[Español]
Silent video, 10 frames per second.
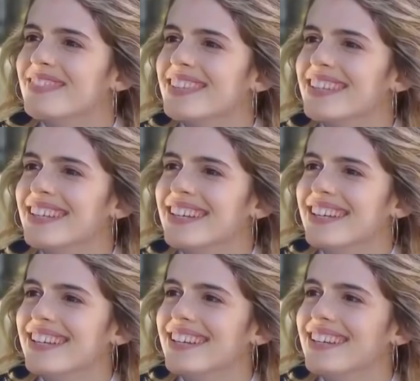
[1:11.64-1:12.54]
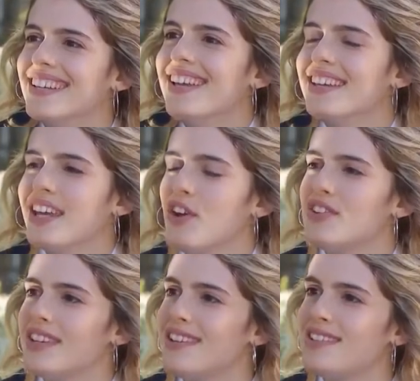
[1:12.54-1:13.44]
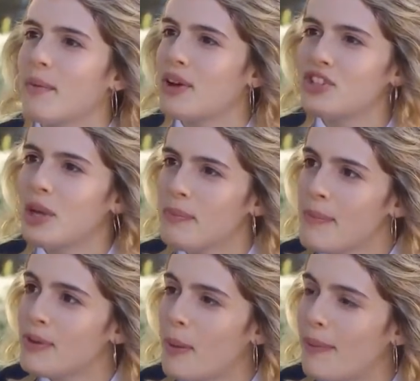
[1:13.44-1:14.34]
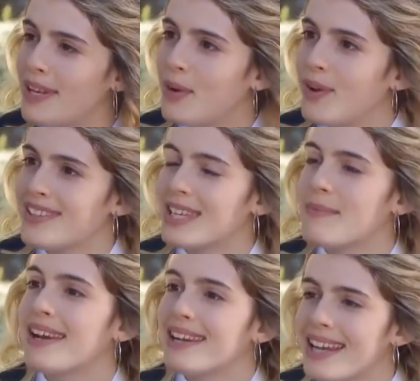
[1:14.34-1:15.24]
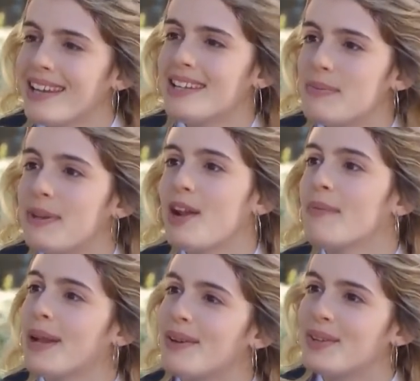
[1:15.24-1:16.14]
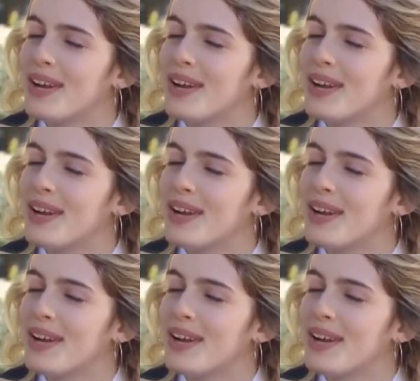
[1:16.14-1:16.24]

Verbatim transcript: que me inspiraron un montón. Mm. Qué coincidencia, porque yo también vi unas películas que me reinspiraron para el